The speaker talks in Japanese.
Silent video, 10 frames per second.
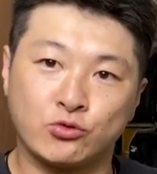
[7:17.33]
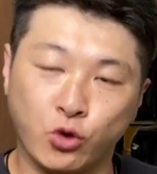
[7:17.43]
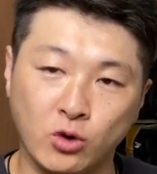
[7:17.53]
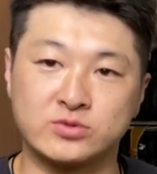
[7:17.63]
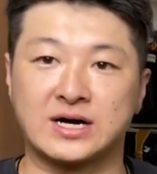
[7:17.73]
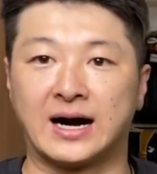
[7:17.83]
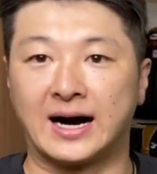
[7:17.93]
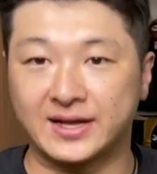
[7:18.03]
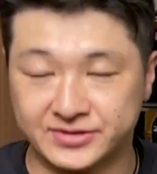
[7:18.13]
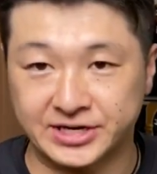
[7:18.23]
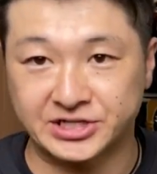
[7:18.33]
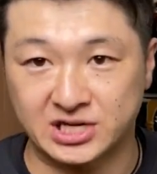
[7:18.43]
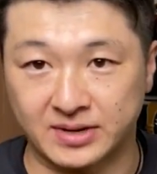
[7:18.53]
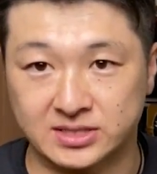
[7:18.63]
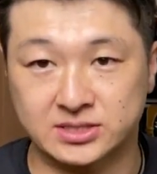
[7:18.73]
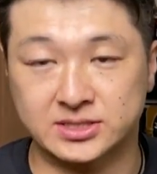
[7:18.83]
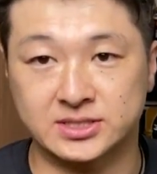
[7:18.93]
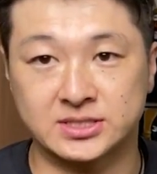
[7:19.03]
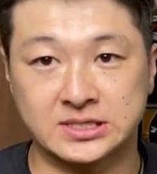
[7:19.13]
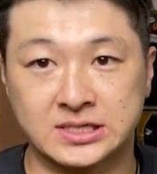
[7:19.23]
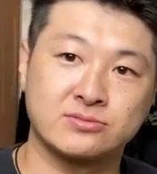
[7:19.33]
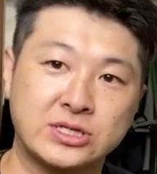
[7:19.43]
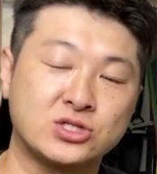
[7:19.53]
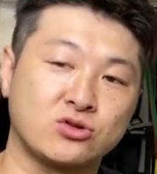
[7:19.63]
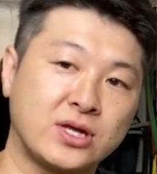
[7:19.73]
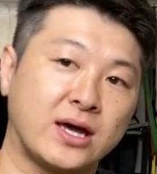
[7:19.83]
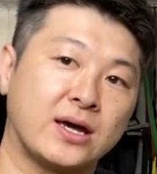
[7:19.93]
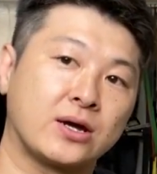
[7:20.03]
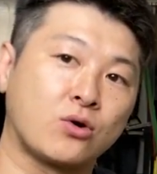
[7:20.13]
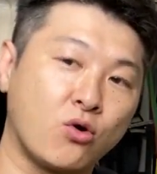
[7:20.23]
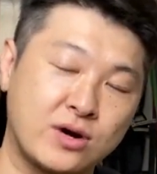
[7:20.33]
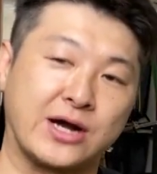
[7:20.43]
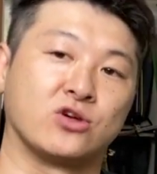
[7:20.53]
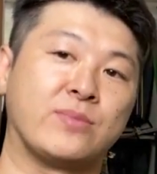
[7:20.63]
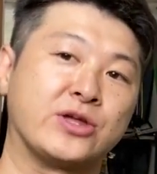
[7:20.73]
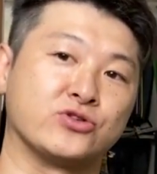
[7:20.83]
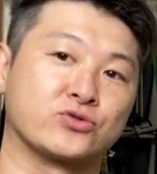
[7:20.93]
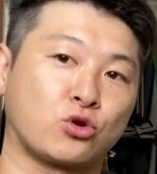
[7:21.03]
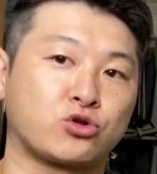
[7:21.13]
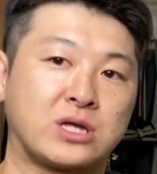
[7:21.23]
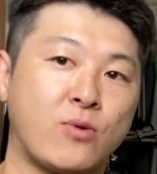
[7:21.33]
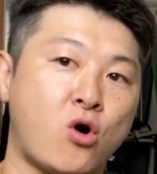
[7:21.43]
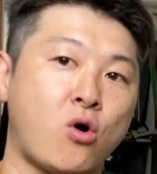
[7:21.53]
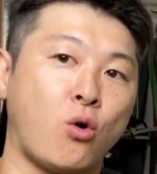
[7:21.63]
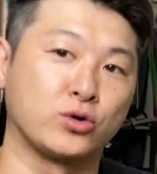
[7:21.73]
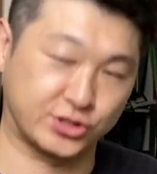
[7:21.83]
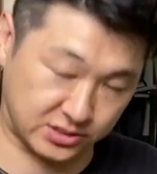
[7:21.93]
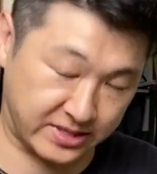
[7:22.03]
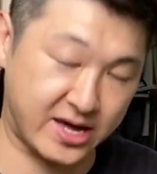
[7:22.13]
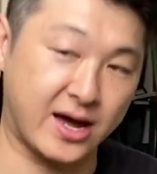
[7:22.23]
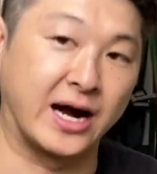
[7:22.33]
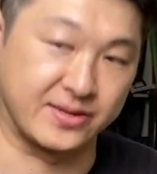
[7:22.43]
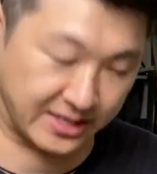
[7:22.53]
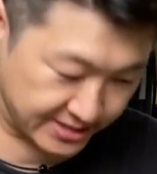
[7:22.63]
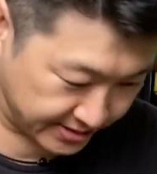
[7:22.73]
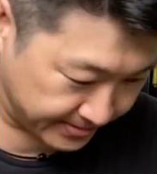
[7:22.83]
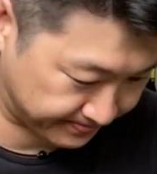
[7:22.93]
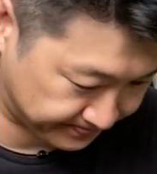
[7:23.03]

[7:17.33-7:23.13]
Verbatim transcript: フォームが安定してきますですので今回のメニューとってもおすすめであります